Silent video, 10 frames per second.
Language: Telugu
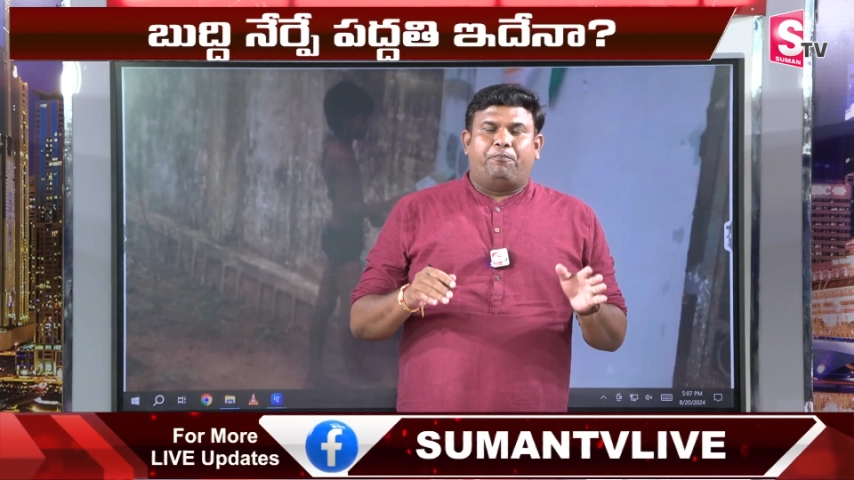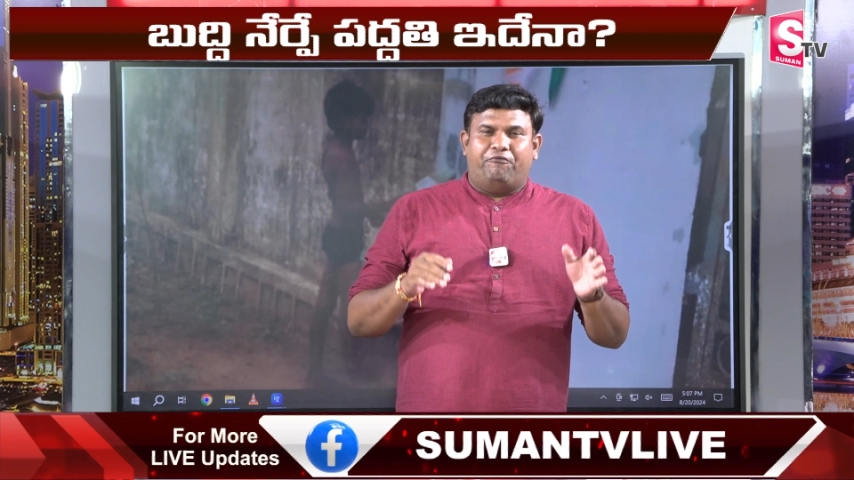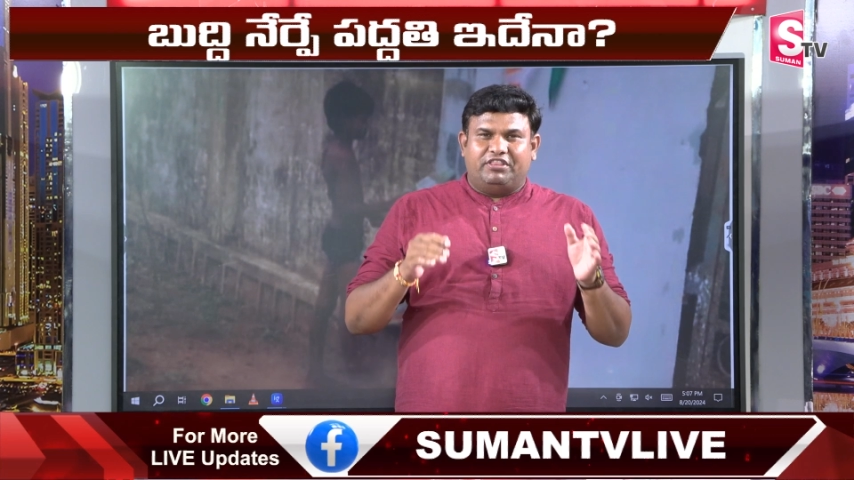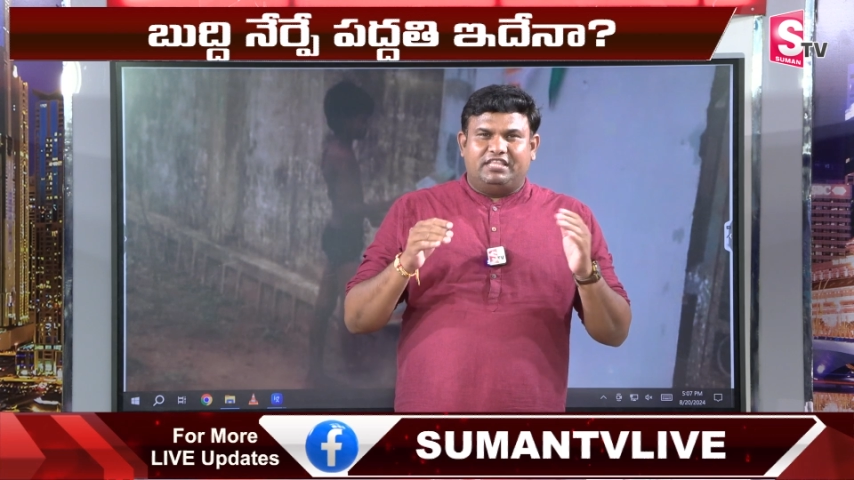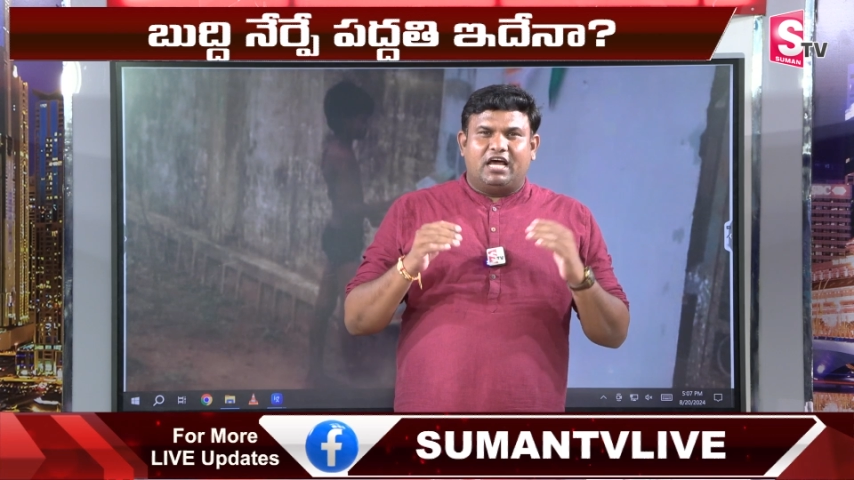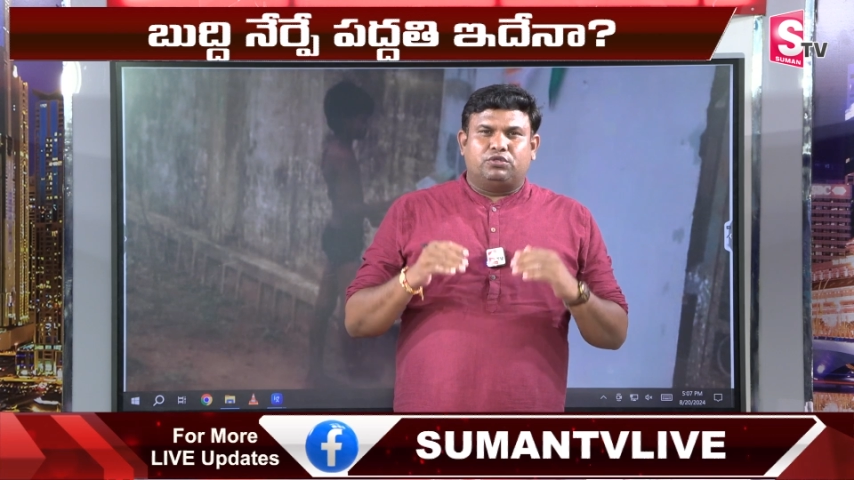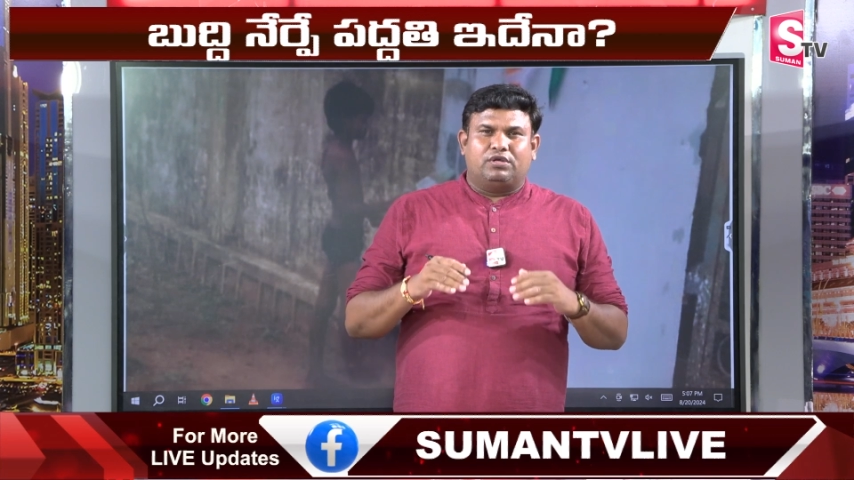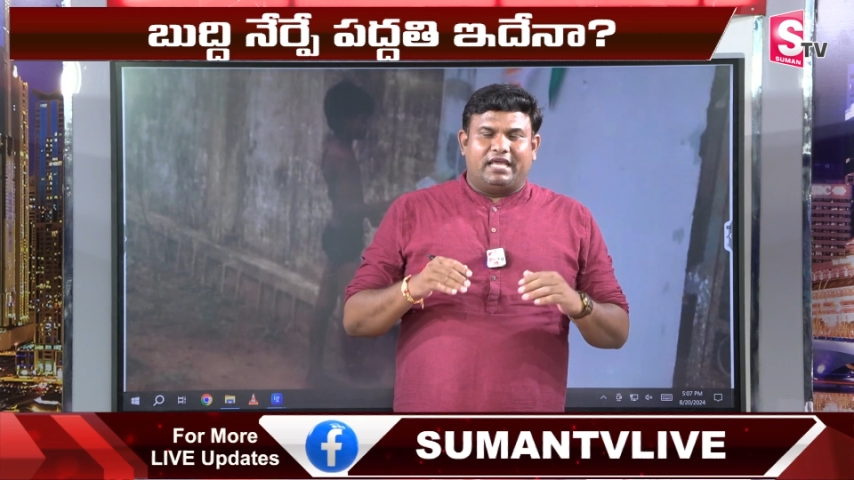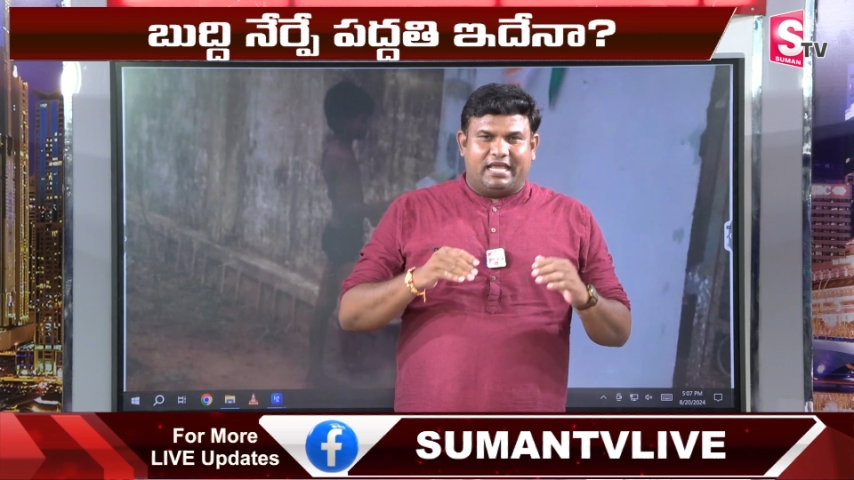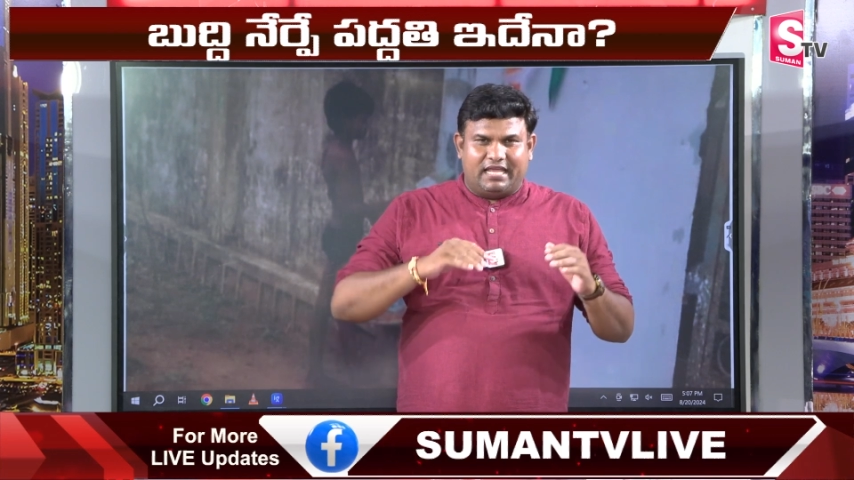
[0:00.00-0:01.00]

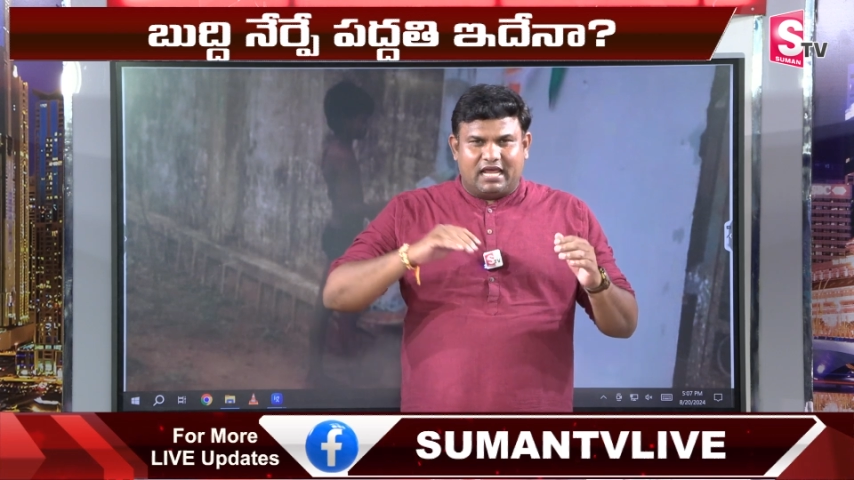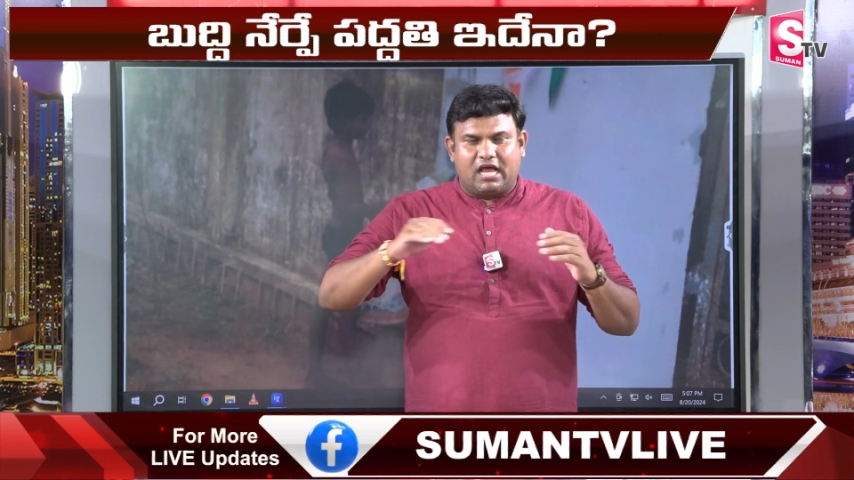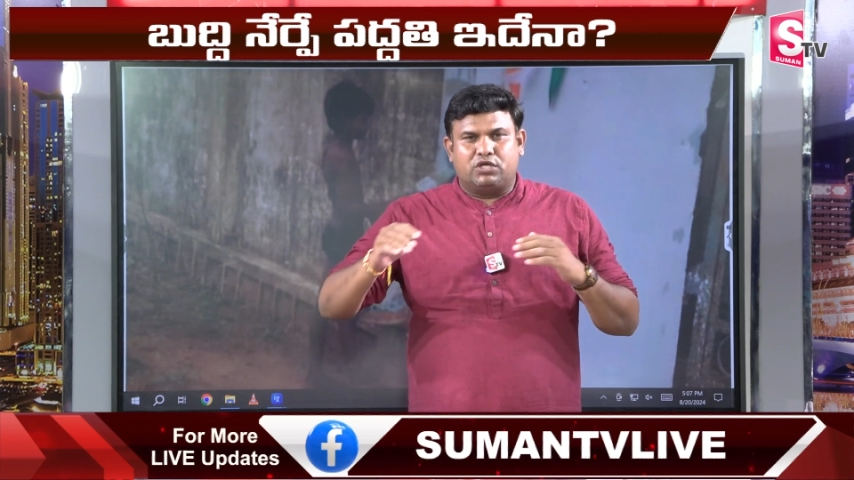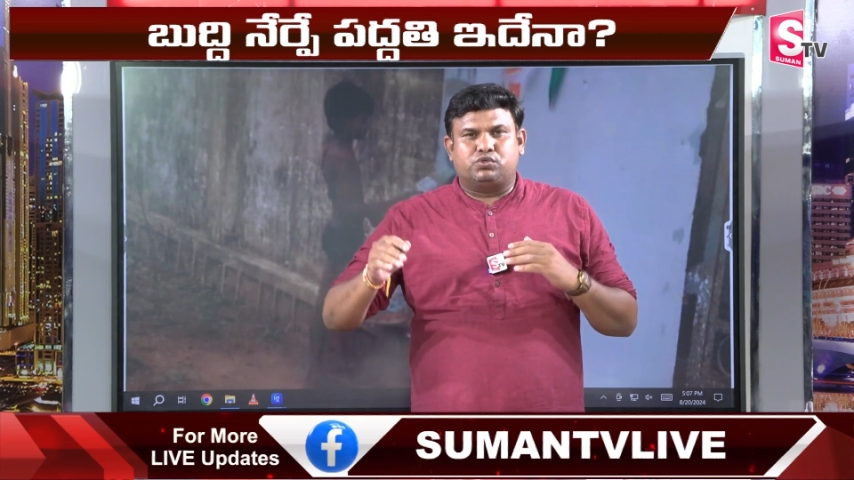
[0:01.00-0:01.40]
విద్యార్థుల్ని హీనంగా